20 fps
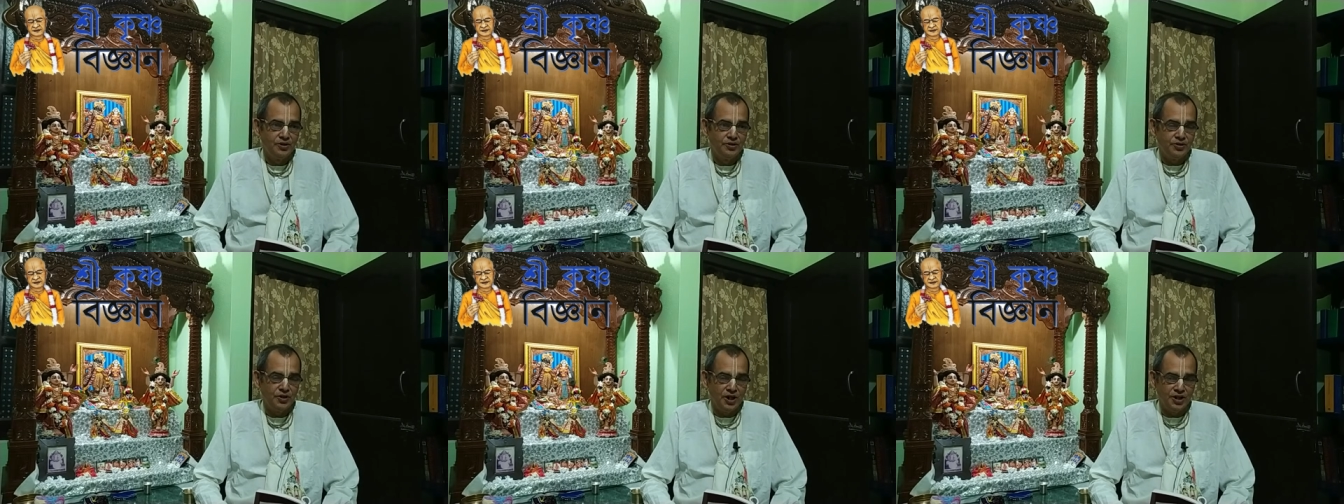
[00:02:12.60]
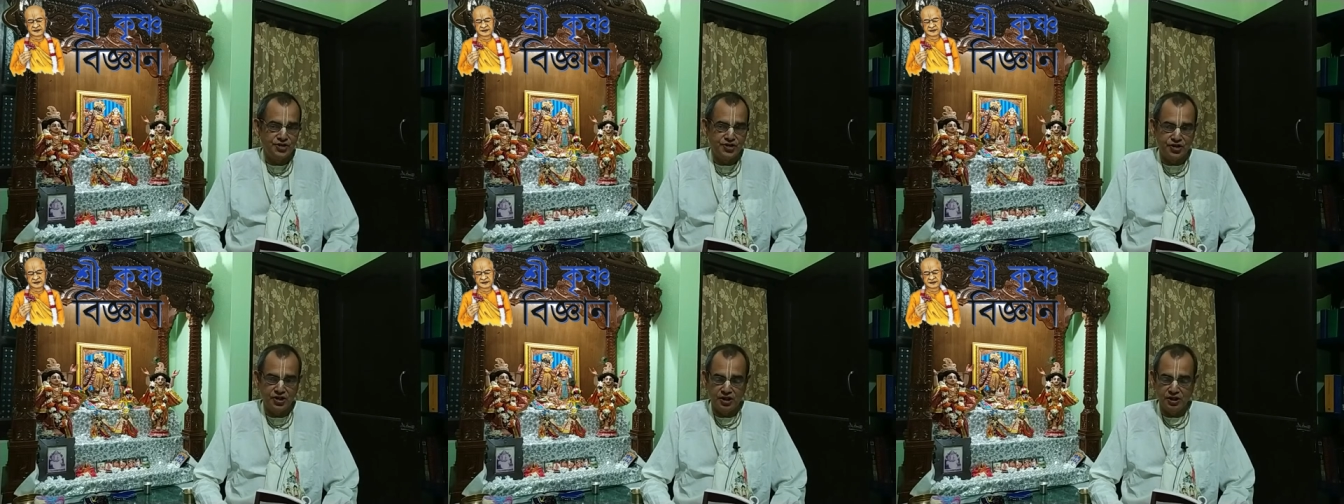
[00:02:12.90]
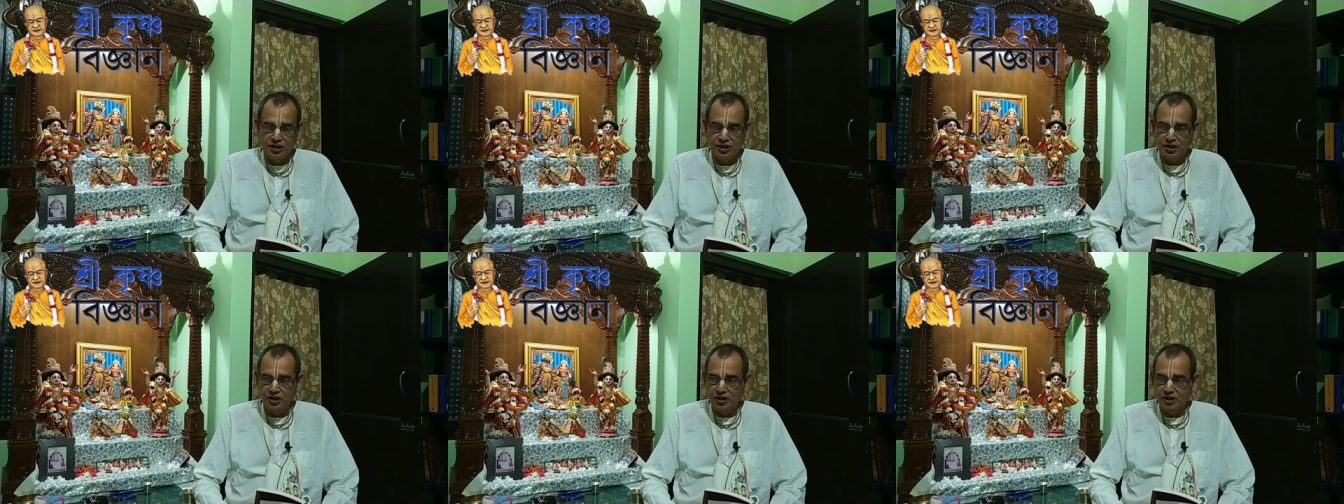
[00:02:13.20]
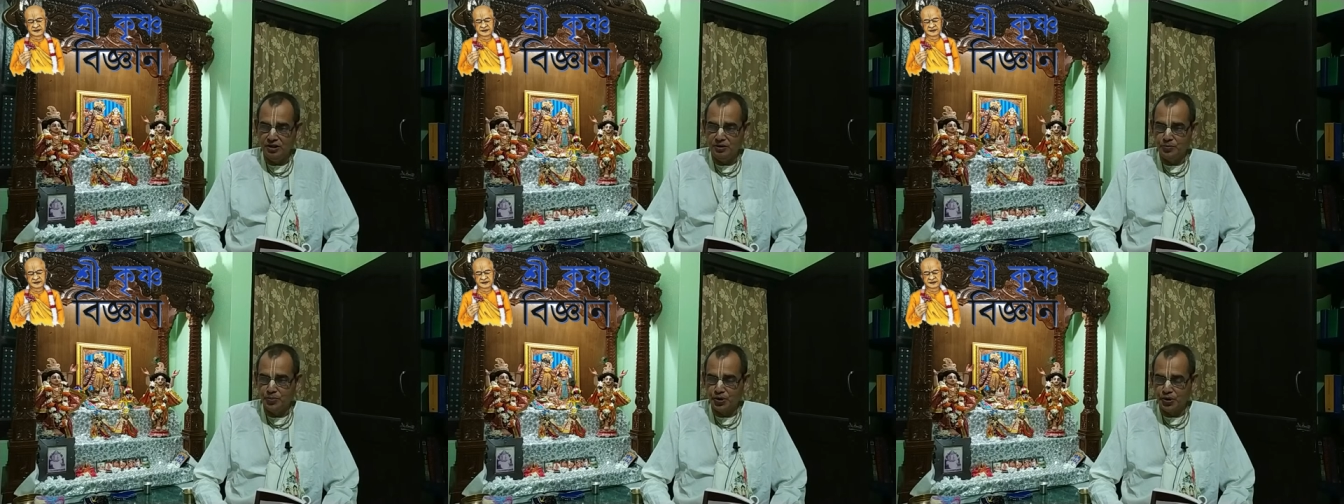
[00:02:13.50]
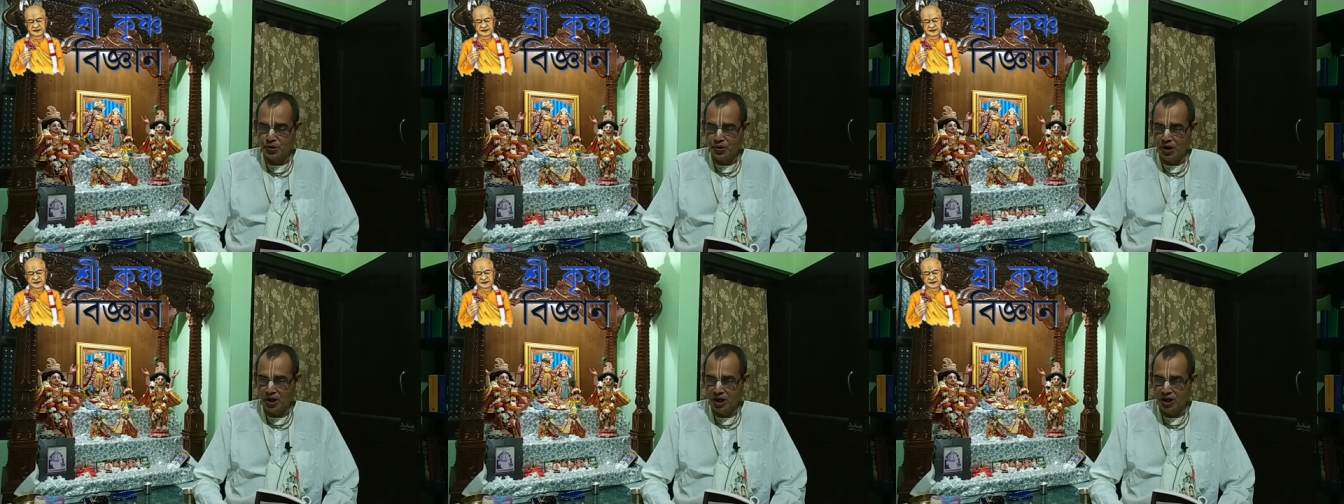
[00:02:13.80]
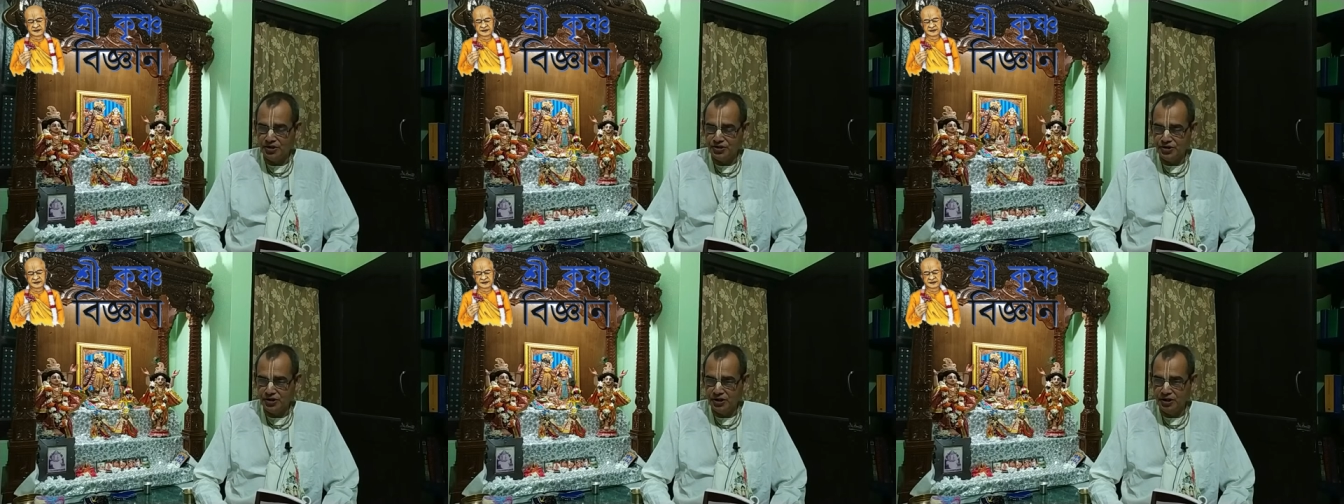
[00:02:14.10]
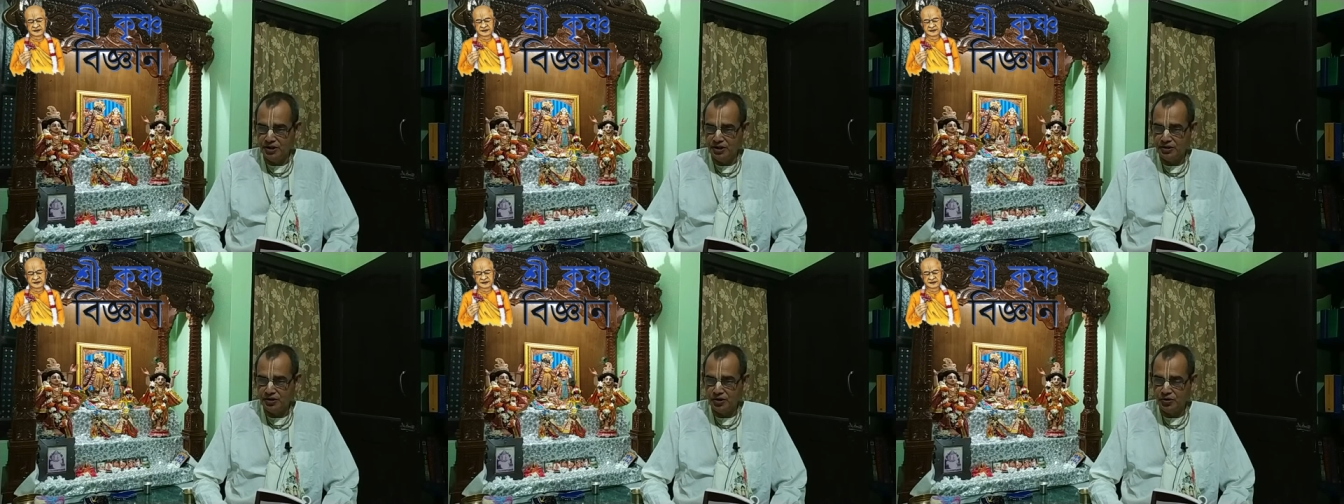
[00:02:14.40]
তো আজকে এই বড়
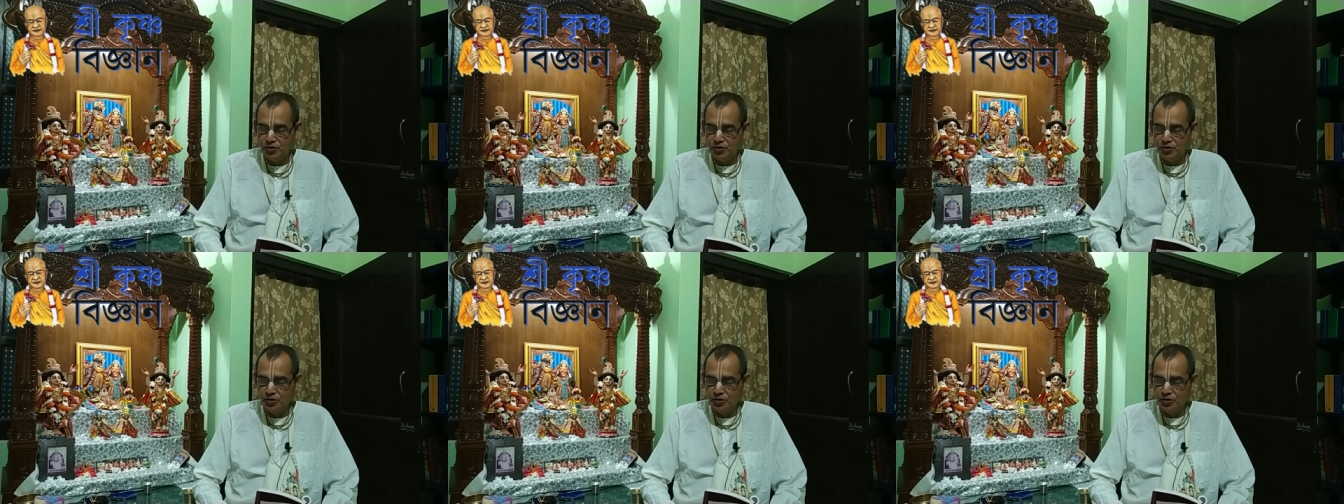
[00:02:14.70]
এলাচের